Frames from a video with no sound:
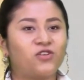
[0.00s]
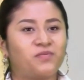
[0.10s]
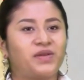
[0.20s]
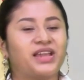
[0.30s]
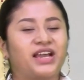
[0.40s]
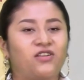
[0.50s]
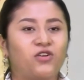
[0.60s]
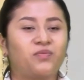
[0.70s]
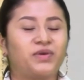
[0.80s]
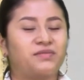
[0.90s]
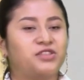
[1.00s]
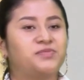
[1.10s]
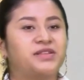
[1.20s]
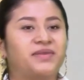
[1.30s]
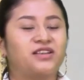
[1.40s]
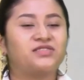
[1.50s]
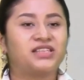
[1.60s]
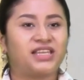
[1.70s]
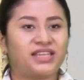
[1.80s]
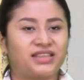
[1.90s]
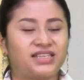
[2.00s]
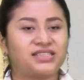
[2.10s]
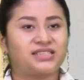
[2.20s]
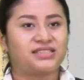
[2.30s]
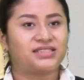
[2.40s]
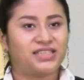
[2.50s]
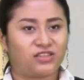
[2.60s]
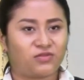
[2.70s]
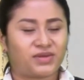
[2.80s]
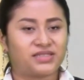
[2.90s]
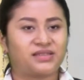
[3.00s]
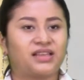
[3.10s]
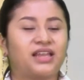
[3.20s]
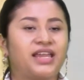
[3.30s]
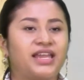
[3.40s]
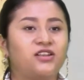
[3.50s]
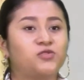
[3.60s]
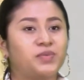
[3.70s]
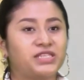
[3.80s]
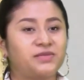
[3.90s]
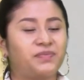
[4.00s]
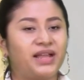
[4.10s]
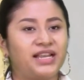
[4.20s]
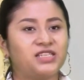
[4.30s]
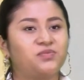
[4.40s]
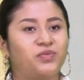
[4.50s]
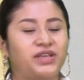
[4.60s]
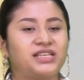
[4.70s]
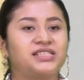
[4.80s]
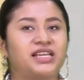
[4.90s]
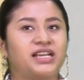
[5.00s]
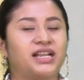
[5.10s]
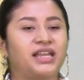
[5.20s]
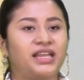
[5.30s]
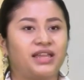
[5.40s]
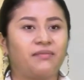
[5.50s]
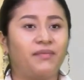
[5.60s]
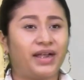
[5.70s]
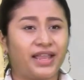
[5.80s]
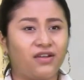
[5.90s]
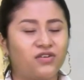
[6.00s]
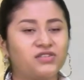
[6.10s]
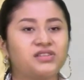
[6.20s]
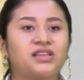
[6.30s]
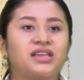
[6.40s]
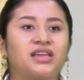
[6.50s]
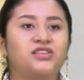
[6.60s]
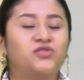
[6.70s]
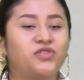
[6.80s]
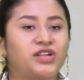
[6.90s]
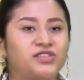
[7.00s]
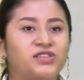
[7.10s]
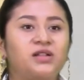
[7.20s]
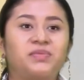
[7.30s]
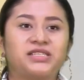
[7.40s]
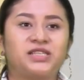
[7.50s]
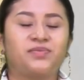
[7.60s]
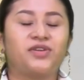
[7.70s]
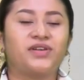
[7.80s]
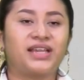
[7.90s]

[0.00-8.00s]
un golpe de calor podemos observar los siguientes síntomas. Eh, los principales pueden ser eh, mareos, sudoración al principio